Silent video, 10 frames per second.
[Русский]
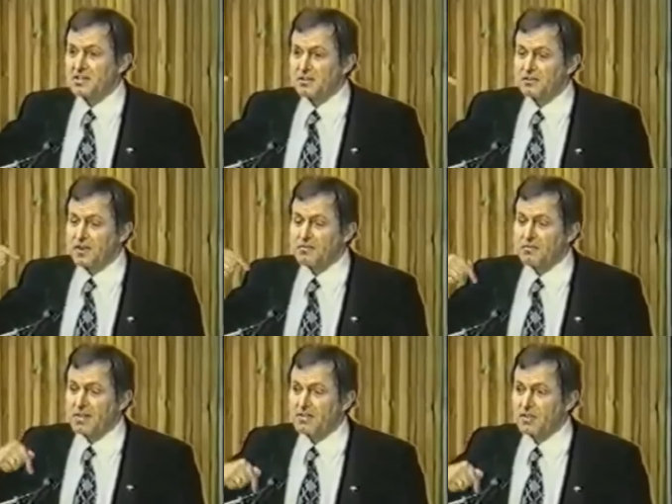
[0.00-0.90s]
содержит
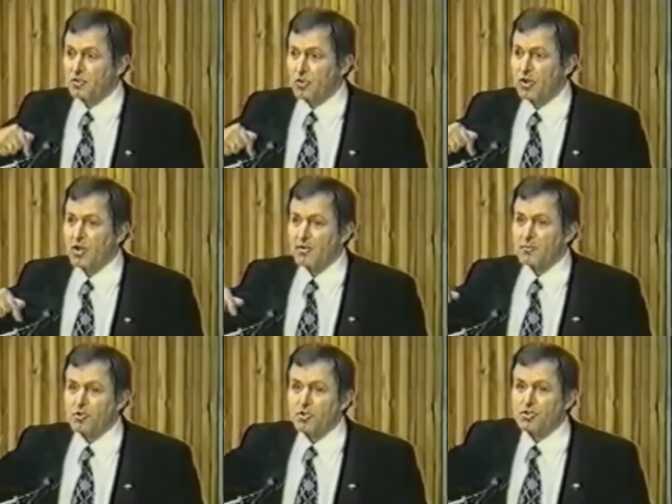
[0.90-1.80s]

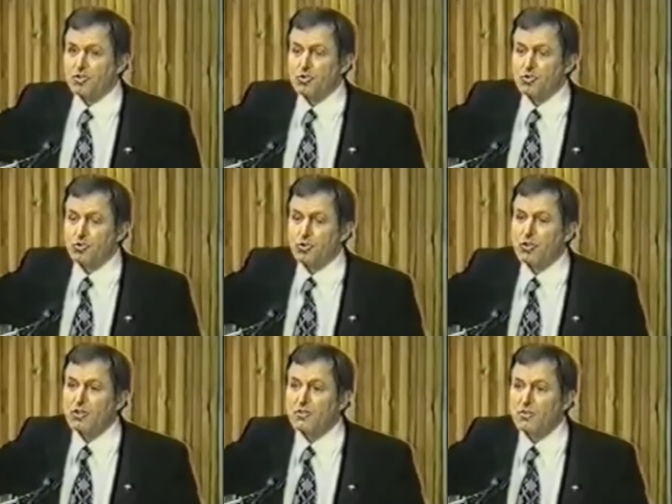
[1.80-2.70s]
информацию по
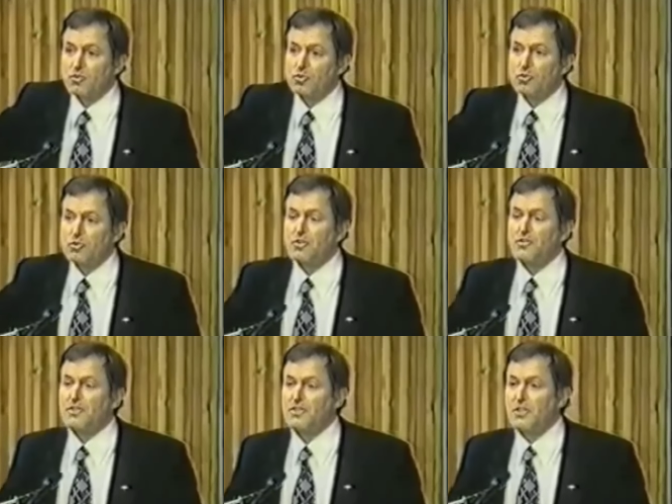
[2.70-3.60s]
деструктурированию
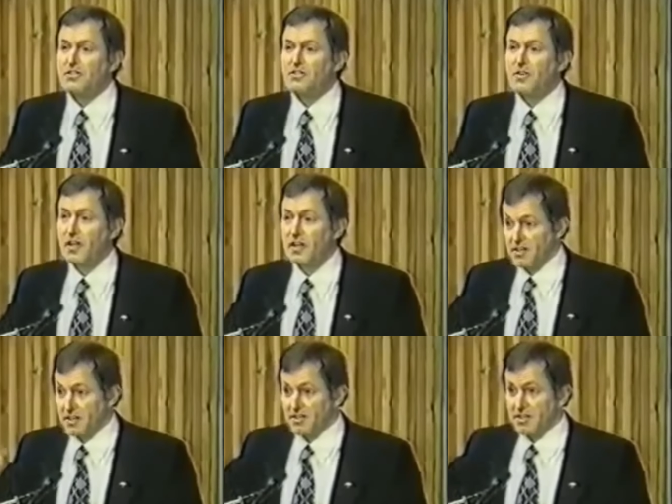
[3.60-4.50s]
других веществ.
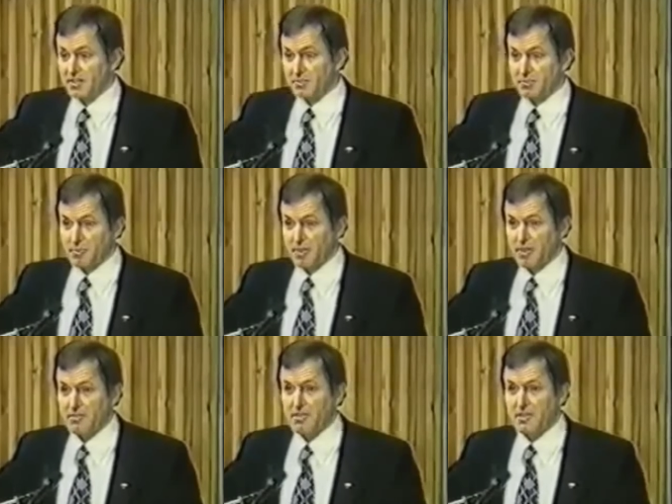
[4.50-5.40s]
Если это
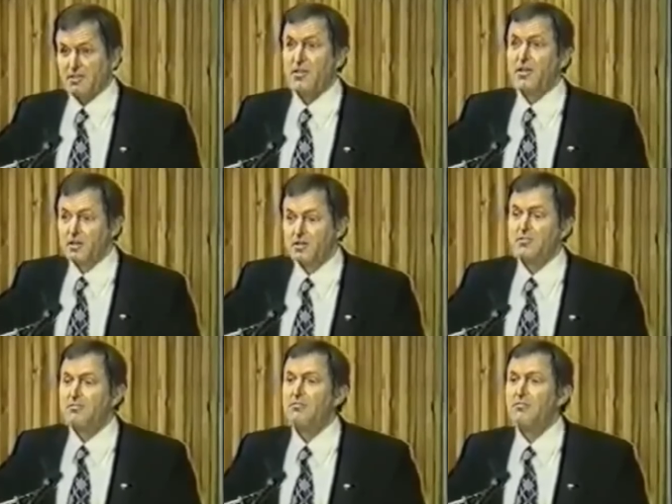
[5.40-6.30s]
под программой есть,
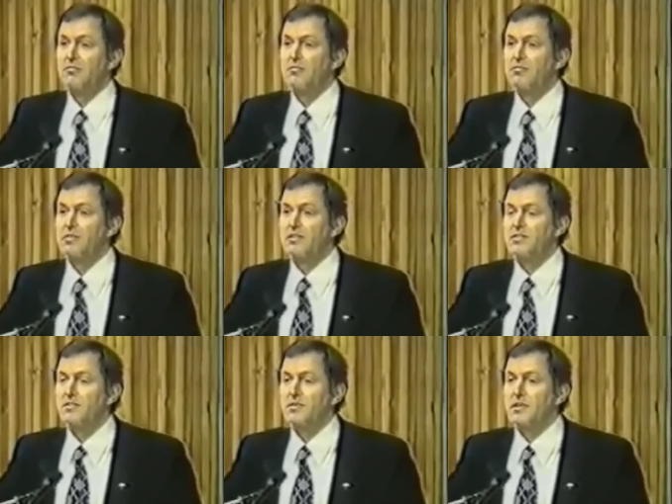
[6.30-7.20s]

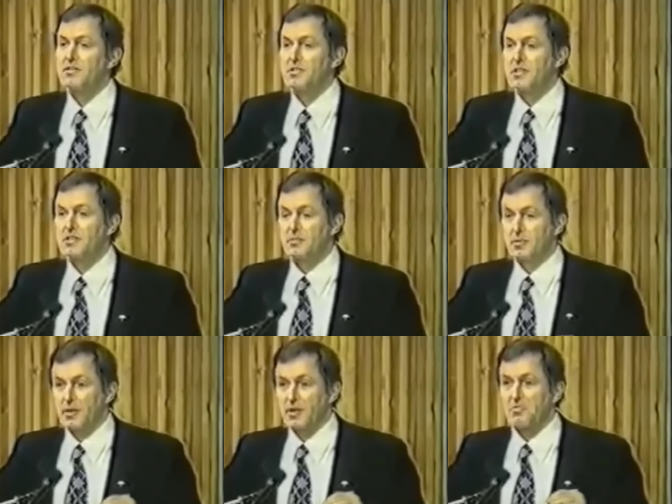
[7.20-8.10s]
есть взаимодействие.
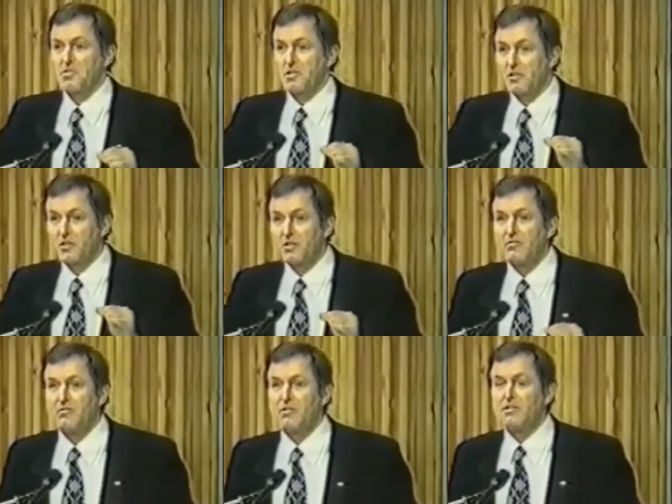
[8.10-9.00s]
Если под программы нет,
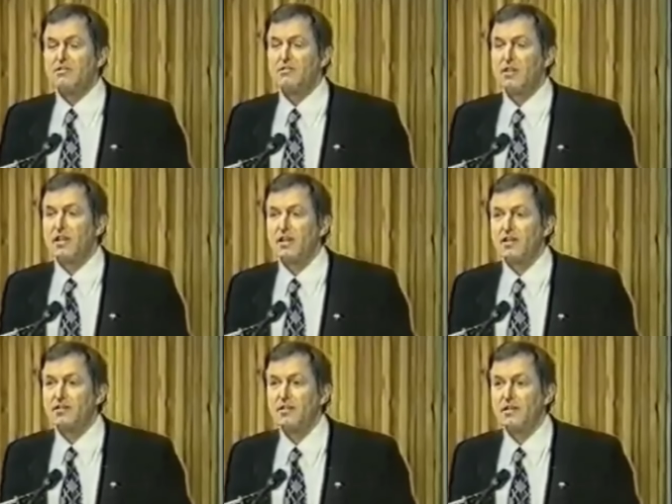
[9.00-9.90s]
не
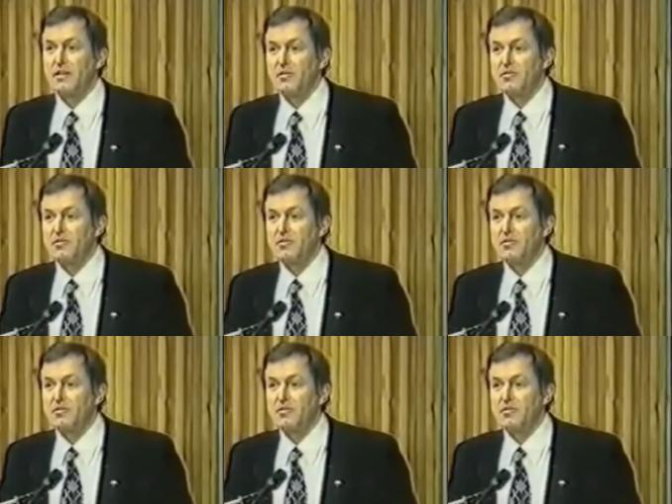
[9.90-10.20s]
растворяем.